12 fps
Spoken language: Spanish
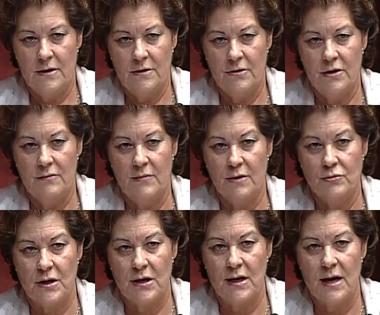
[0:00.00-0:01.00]
Entonces, me
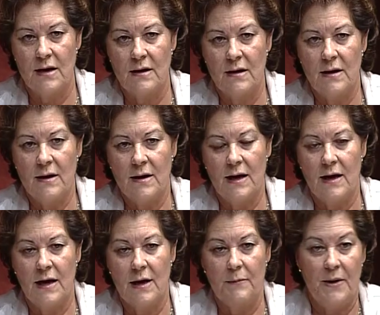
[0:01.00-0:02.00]
gustaría
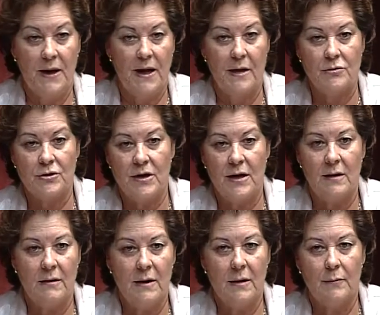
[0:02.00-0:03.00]
que explicara usted
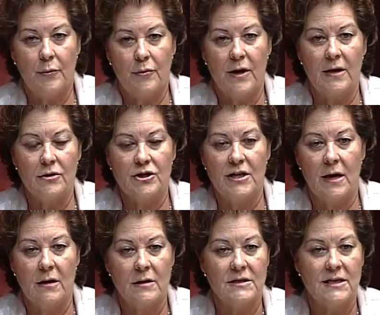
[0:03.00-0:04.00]
¿Por qué no se
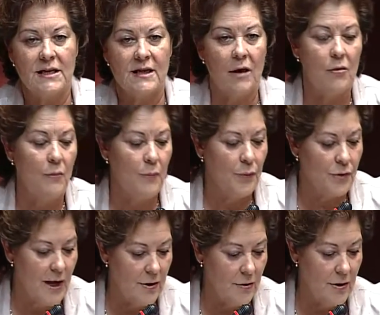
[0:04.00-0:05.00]
eh, si está
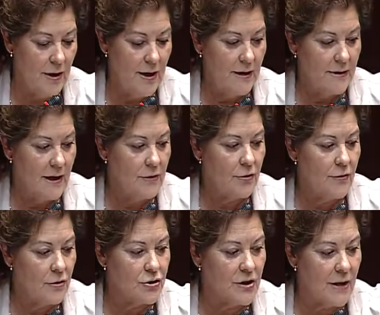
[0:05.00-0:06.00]
computado dentro de
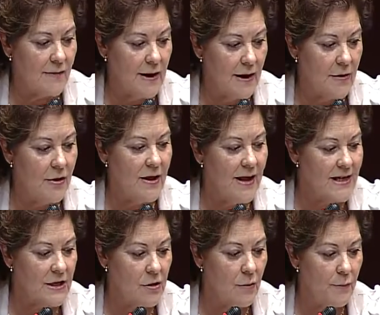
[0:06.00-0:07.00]
trabajadores ya
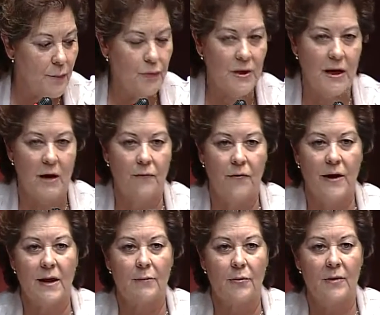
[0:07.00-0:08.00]
se computa la
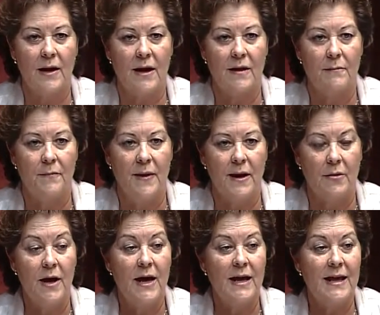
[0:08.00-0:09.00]
oferta pública de empleo?
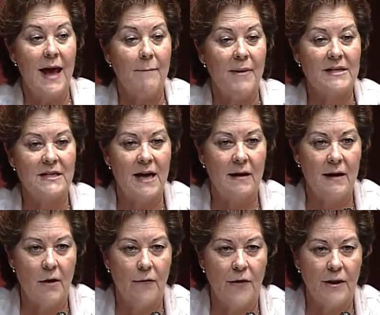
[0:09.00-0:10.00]
Y a pesar de
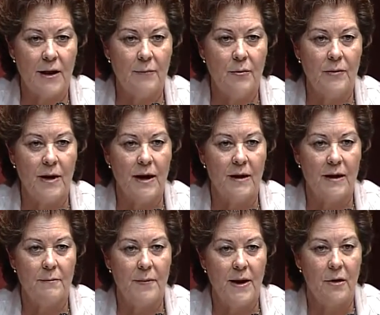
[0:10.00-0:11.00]
la oferta pública de
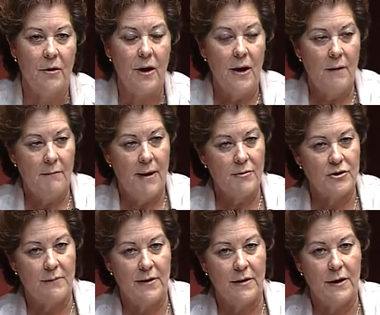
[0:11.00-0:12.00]
empleo, vamos
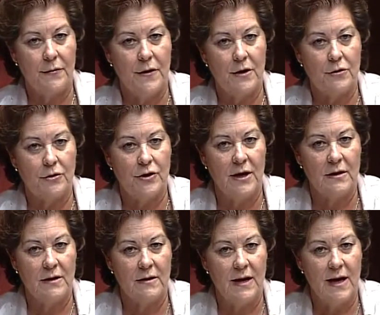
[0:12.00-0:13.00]
a perder
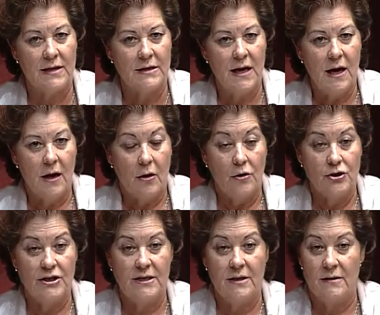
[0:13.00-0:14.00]
133 o
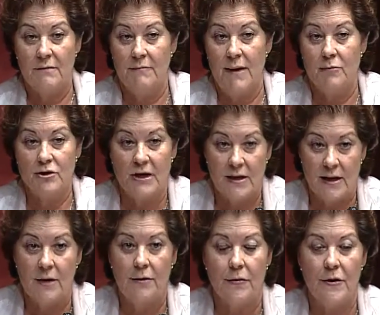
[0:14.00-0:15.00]
si vamos a
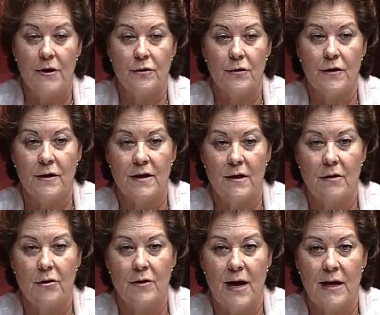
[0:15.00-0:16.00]
tener 210
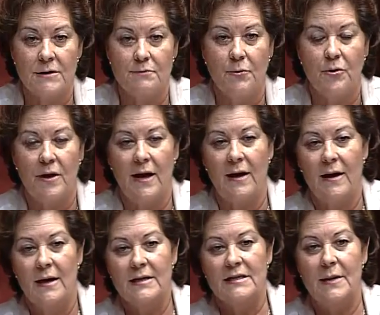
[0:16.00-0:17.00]
adicionales, ¿por qué
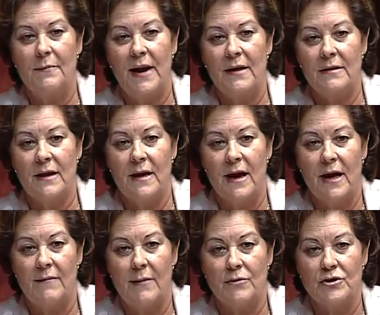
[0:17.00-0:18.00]
se plantea que
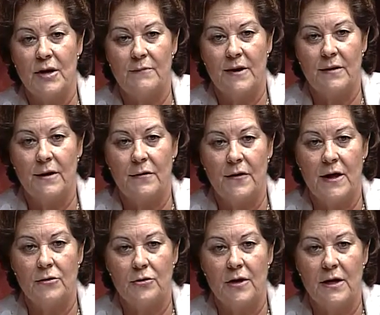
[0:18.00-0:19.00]
vamos a perder
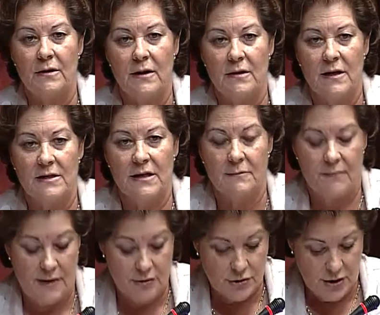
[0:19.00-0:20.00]
133
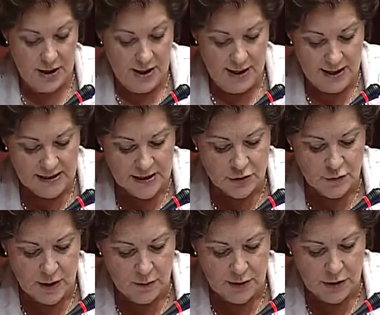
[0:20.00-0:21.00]
empleos? Esa es
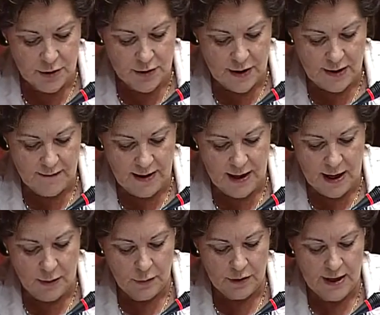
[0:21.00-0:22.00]
una cuestión que
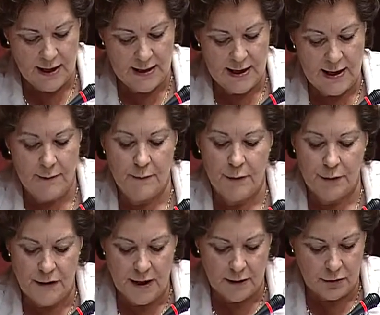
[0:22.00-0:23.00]
debería usted aclarar. Por
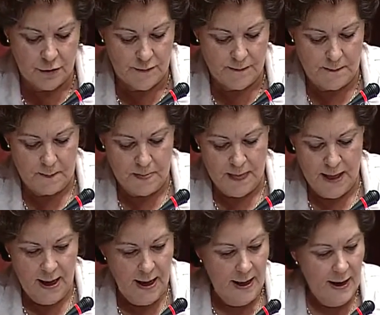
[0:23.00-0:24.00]
cierto,
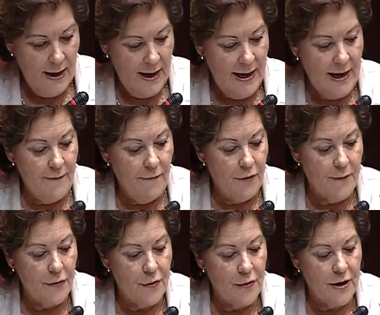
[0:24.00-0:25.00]
en la
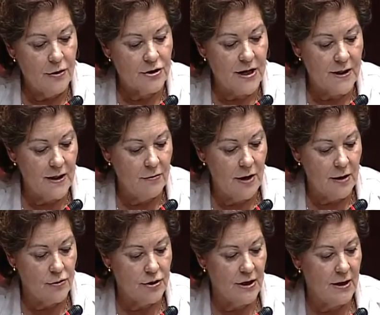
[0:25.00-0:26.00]
información que nos ha dado la
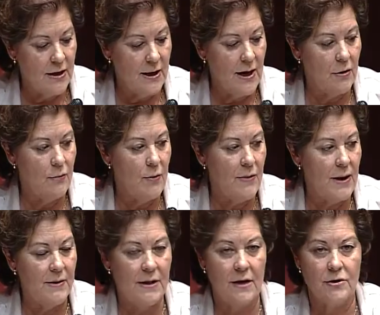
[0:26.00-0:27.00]
Consejería al Grupo
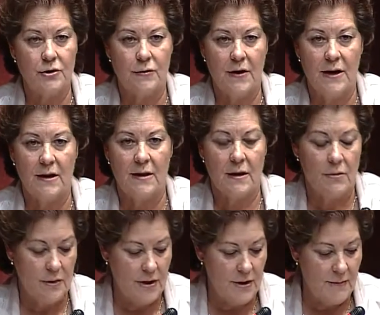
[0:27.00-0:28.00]
Parlamentario Socialista,
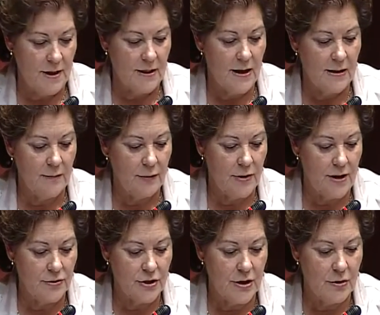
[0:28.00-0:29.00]
concretamente al
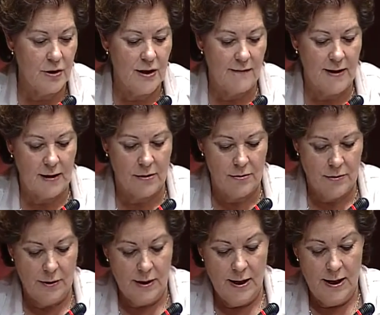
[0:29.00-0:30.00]
diputado señor Navarro,
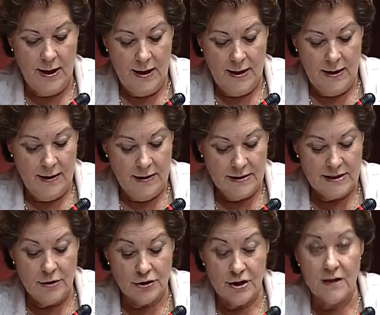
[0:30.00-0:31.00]
se
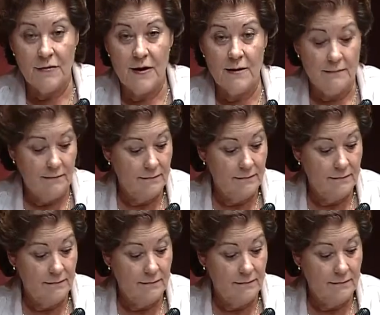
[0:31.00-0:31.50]
nos dice